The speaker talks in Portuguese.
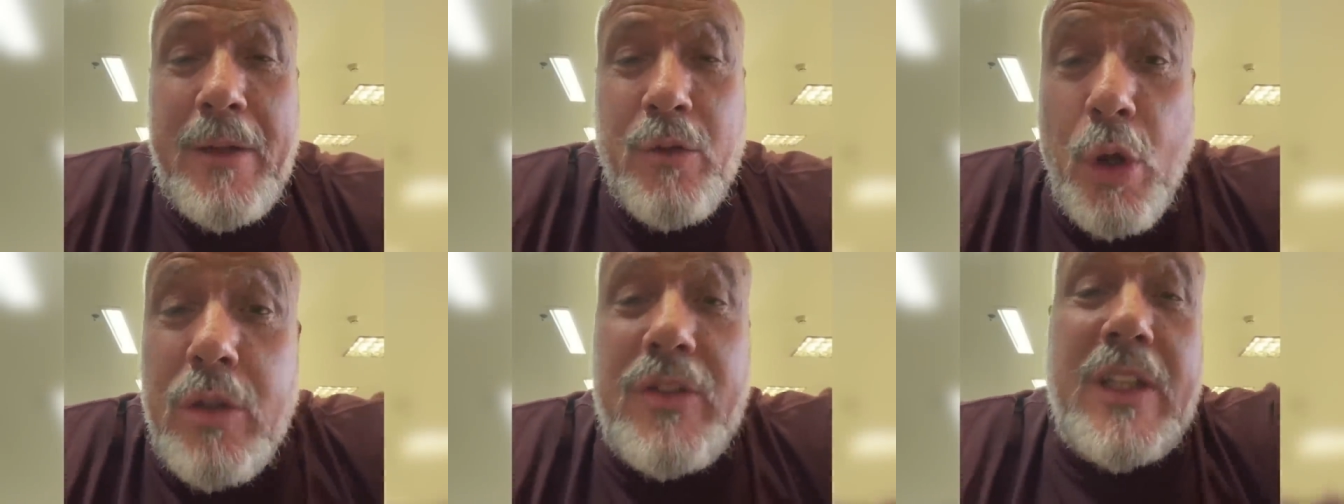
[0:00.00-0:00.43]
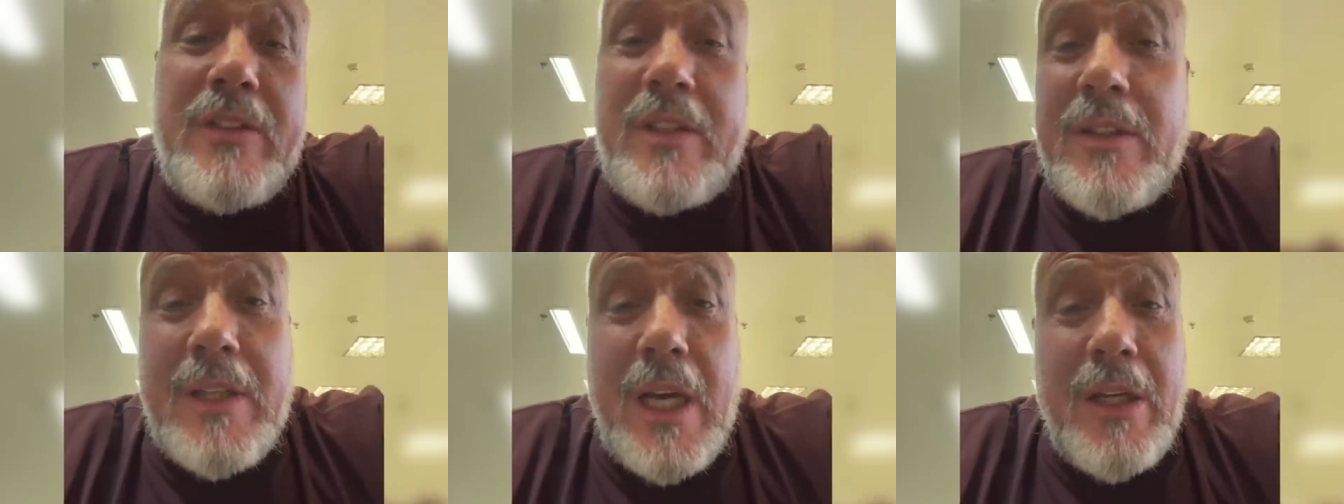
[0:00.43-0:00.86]
Todos
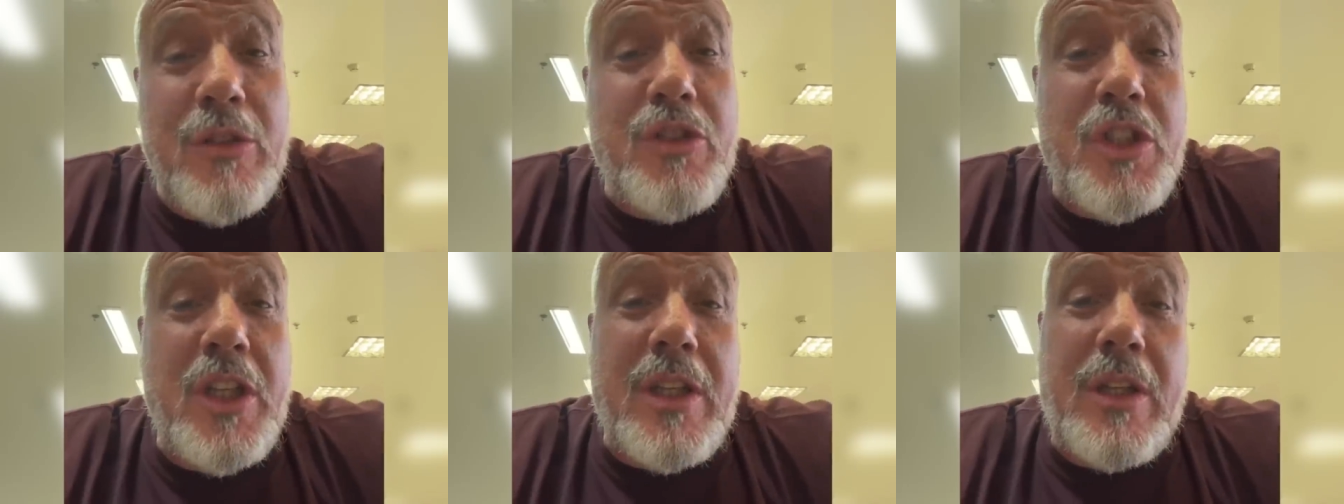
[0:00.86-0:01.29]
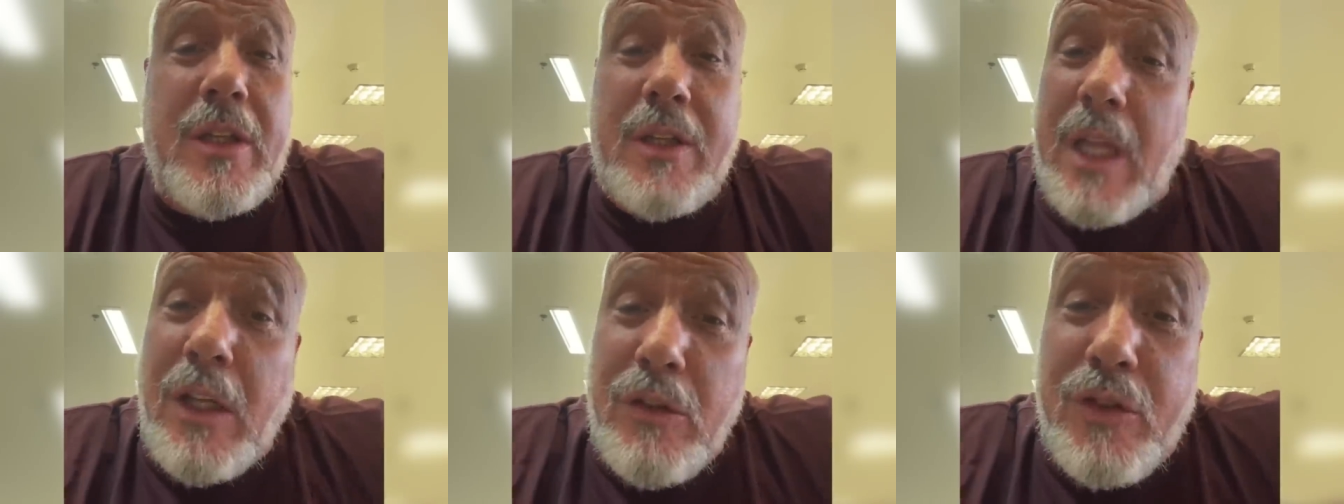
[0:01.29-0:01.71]
esses anos, de
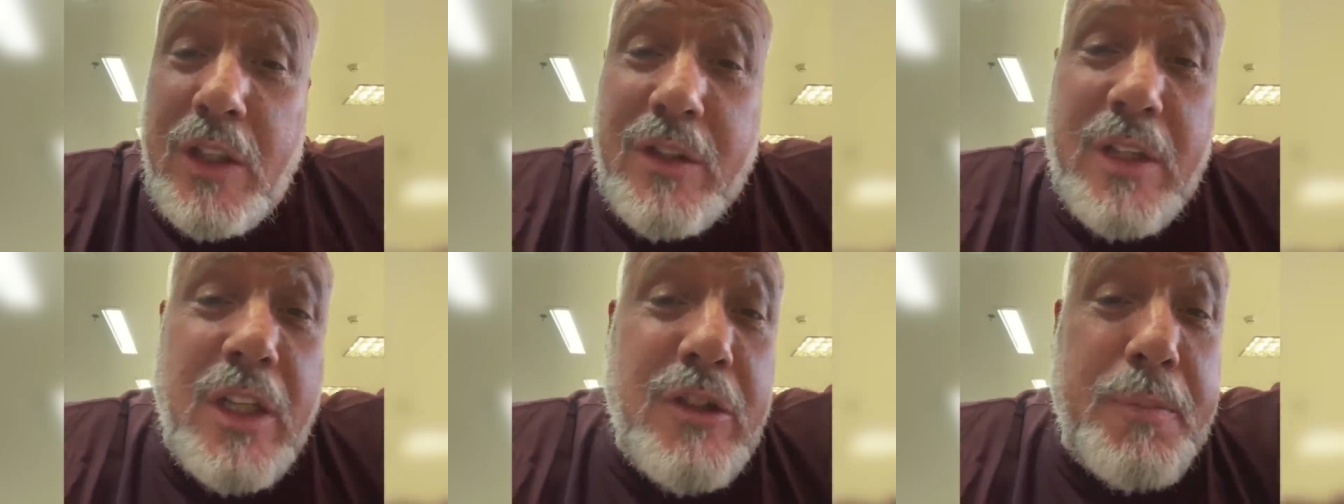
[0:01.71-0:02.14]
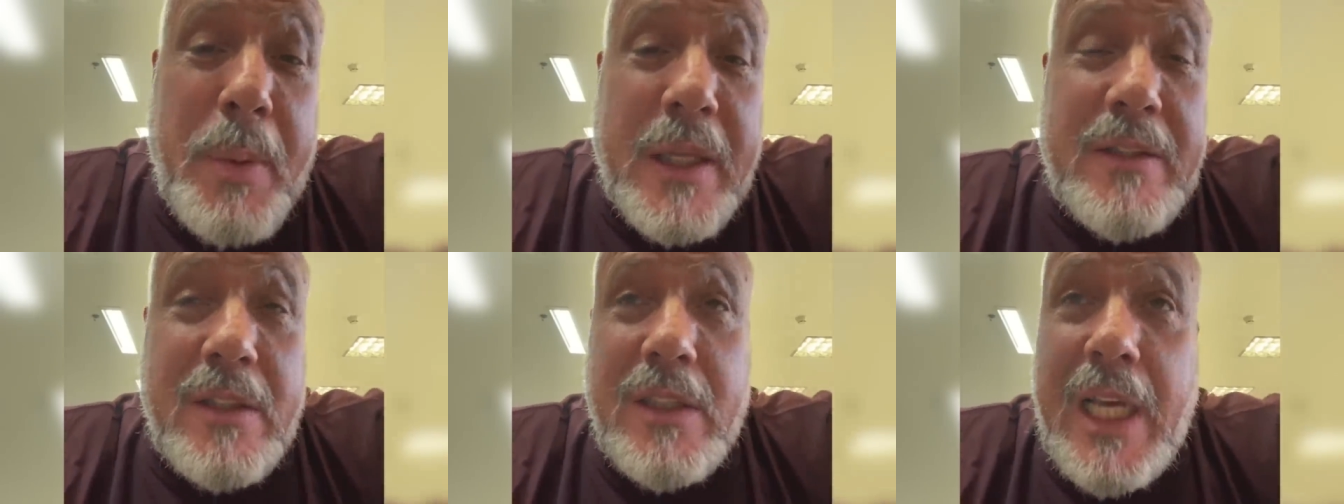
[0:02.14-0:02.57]
tantos e tantos
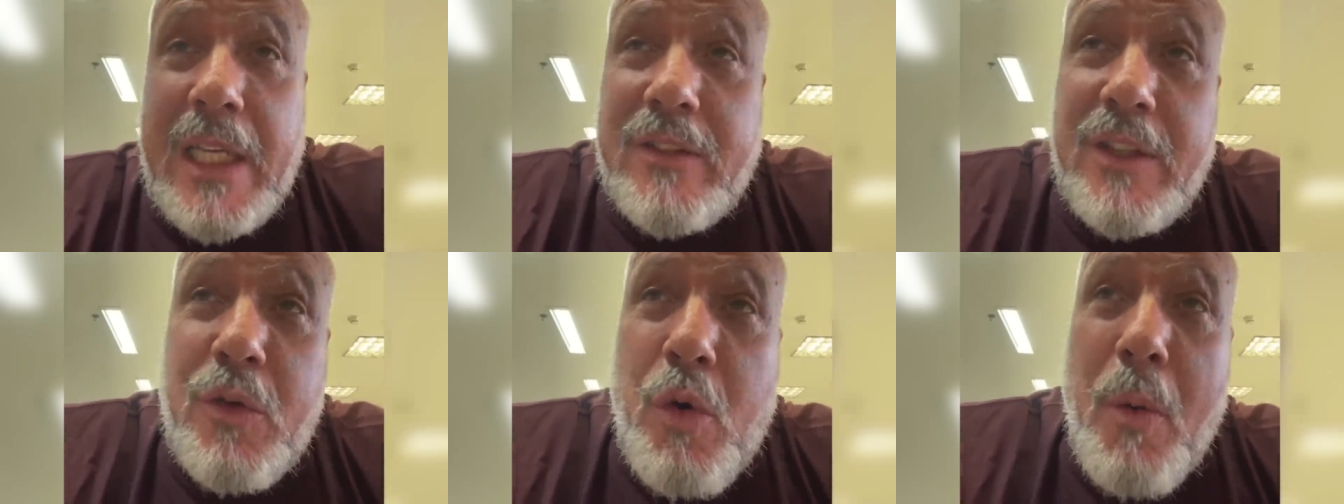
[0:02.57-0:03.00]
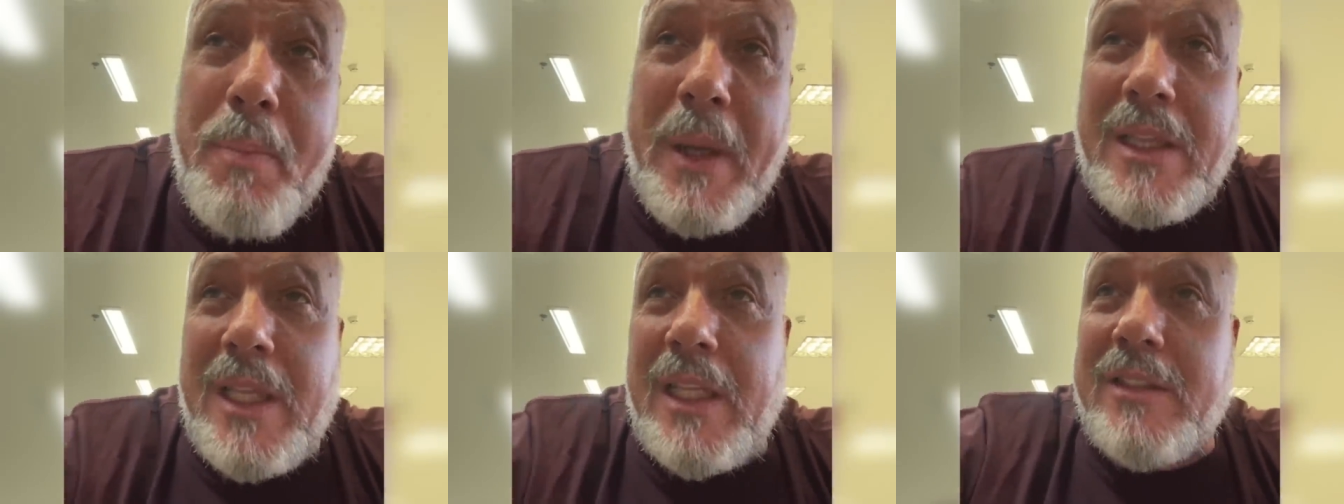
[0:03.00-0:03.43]
presidentes
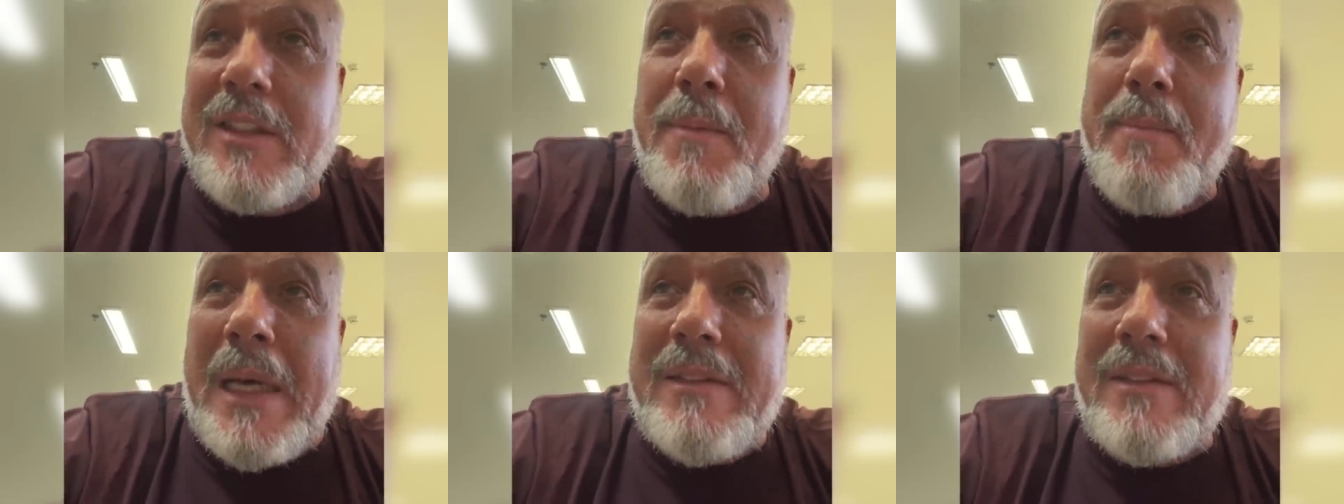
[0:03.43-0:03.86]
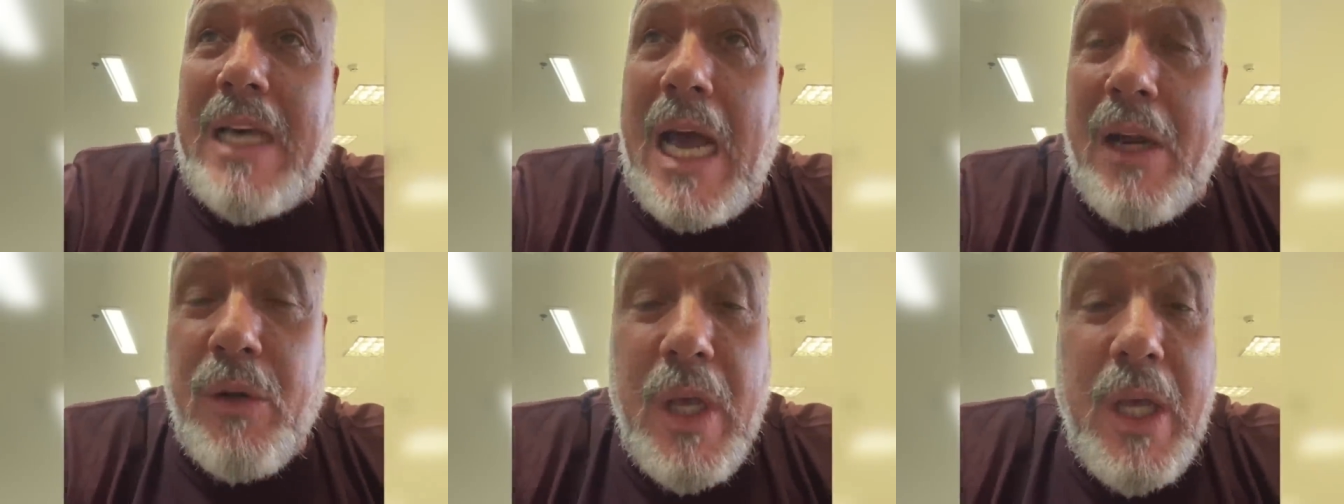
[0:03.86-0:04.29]
incompetentes que
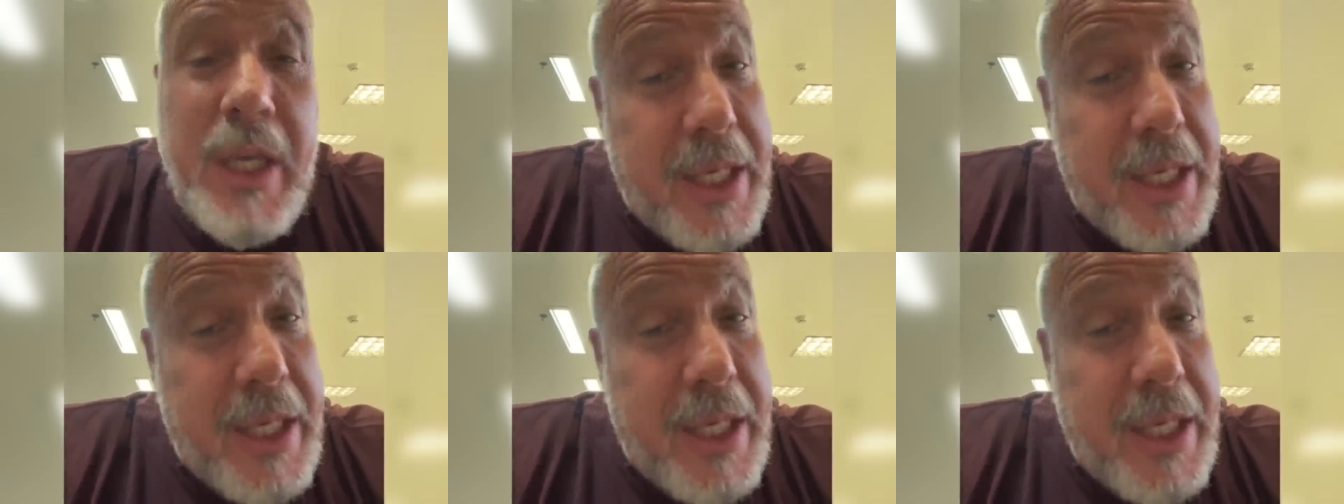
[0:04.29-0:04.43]
passaram,